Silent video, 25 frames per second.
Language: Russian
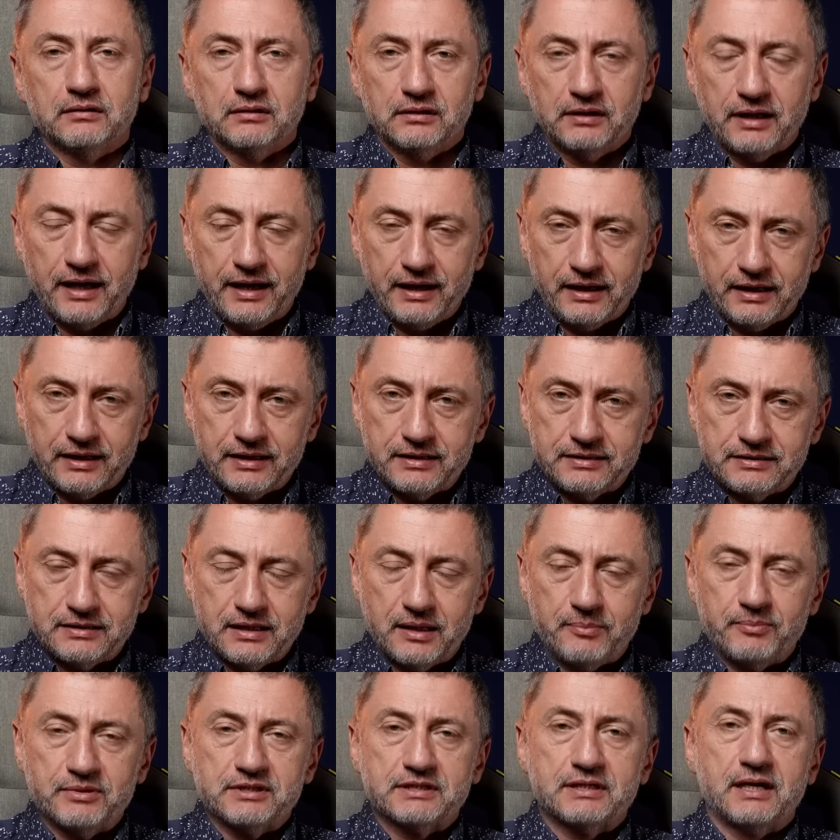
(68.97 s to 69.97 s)
Лайкайте
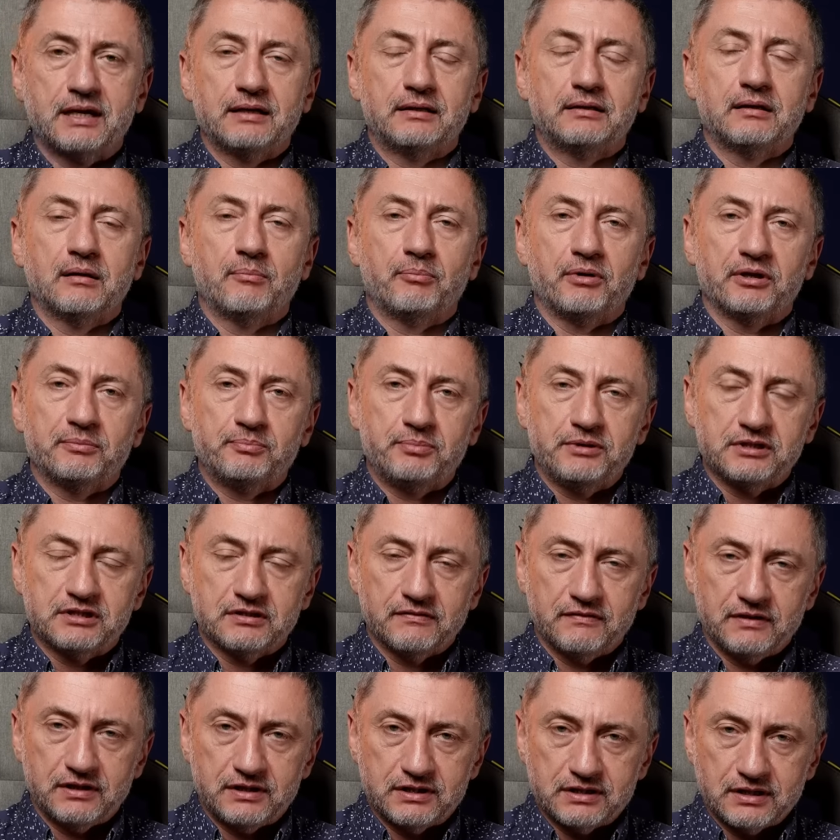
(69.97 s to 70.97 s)
обязательно,
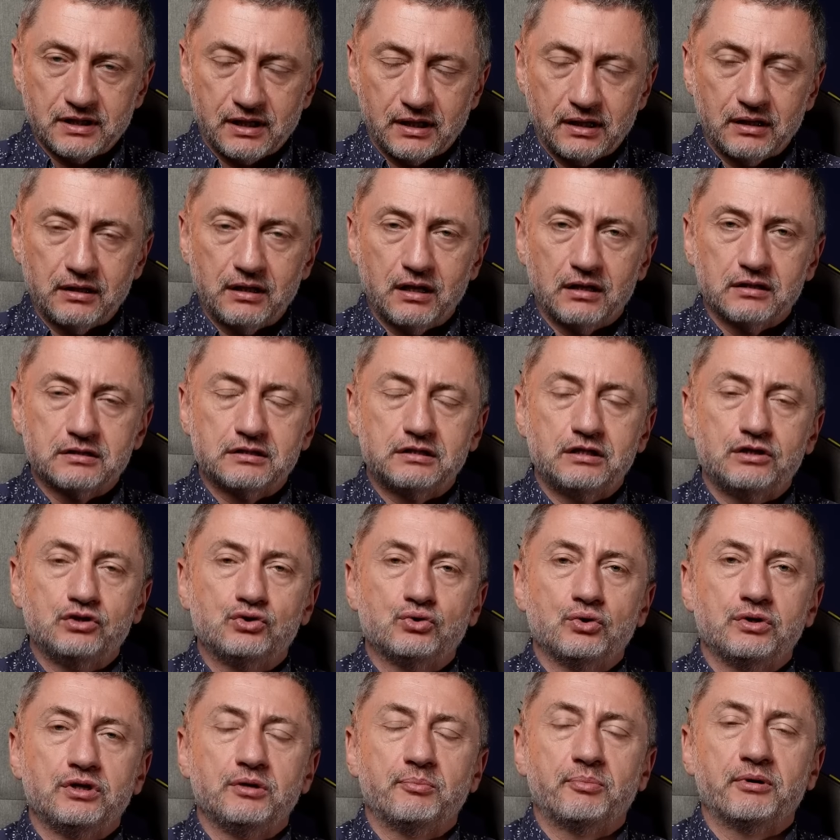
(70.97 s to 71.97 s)
подписывайтесь на канал, если
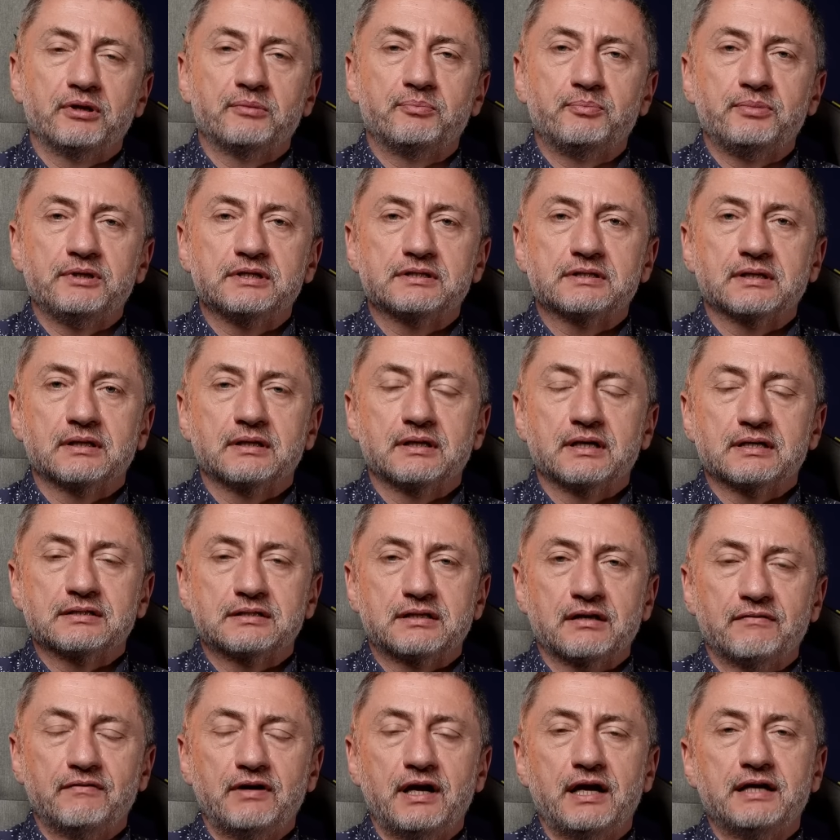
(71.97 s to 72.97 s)
еще не подписаны,
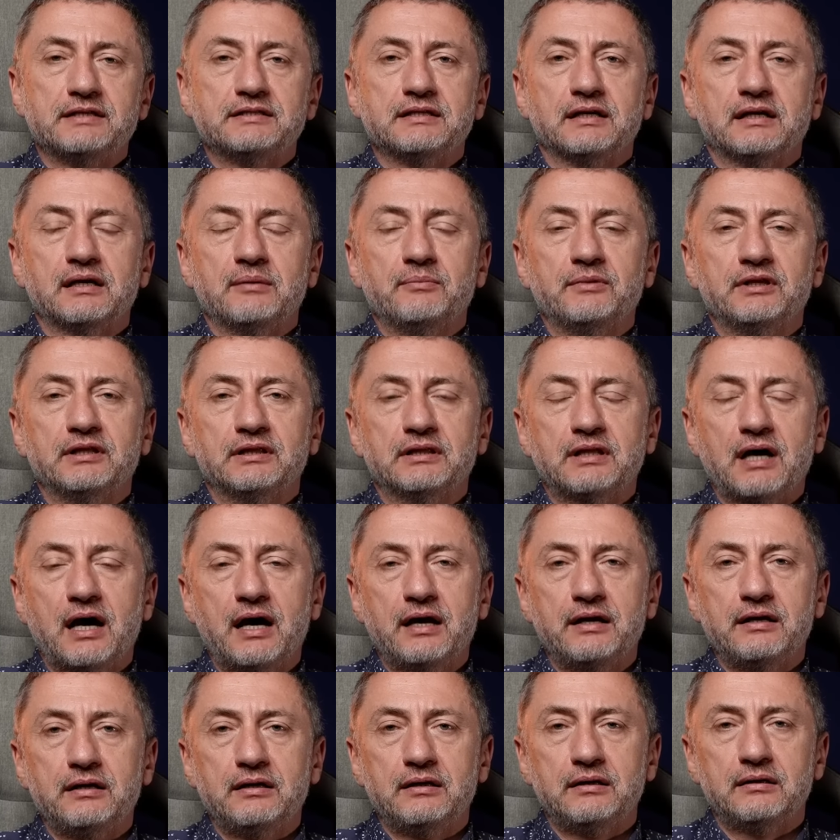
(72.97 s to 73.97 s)
оставляйте
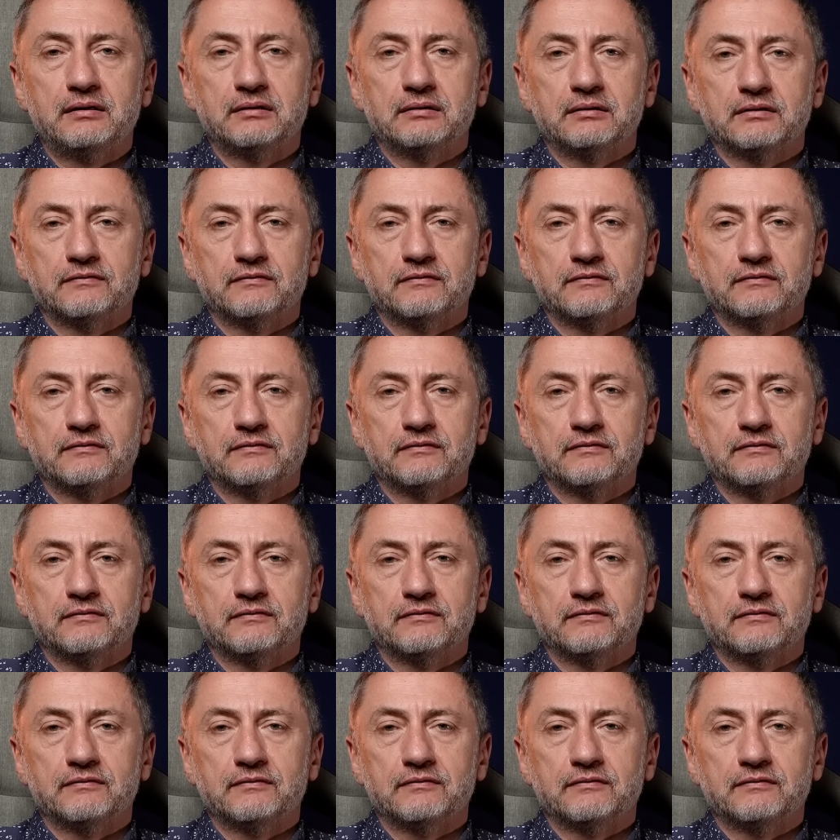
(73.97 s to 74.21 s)
комментарии,